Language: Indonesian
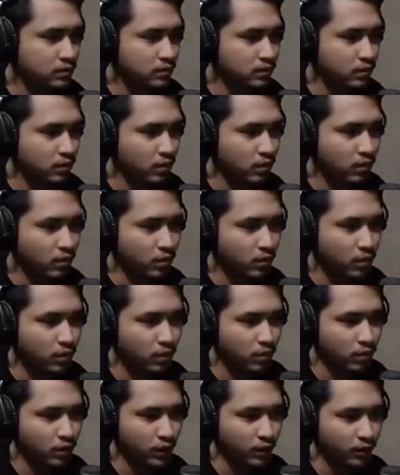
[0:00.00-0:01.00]

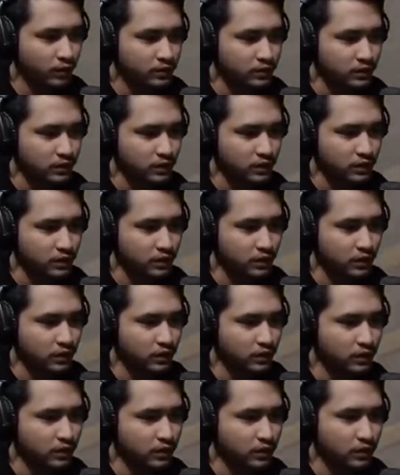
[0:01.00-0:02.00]
Oh, lewat sini.
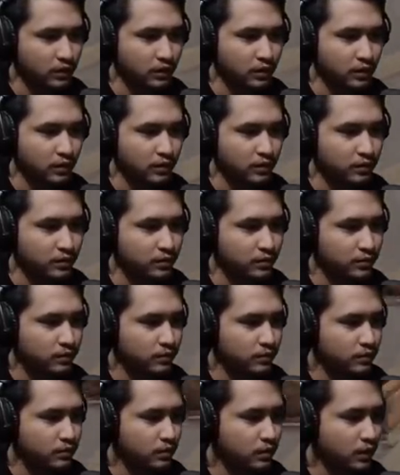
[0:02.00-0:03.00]

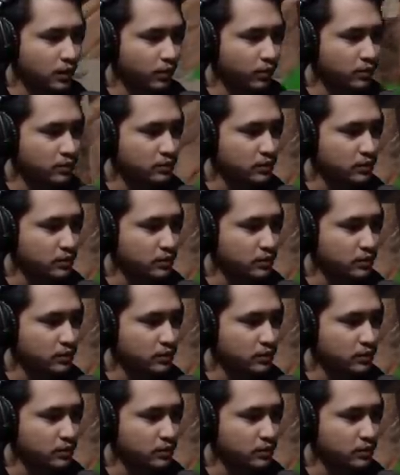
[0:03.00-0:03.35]
Lewat